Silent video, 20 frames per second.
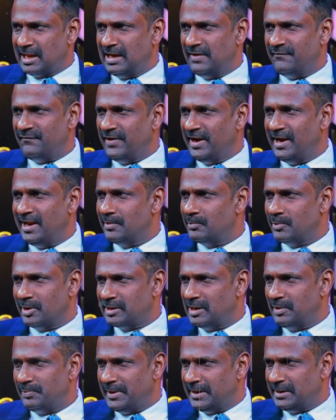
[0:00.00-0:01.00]
తల్లి ఫీడింగ్
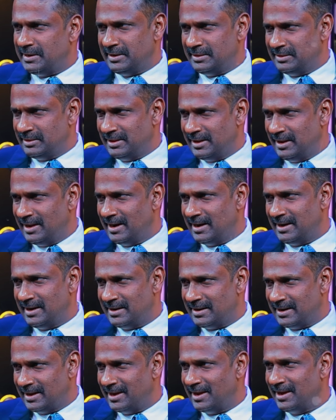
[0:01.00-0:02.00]
మొదలుపెట్టింది
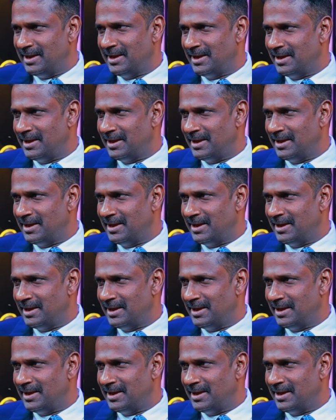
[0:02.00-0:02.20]
అంటే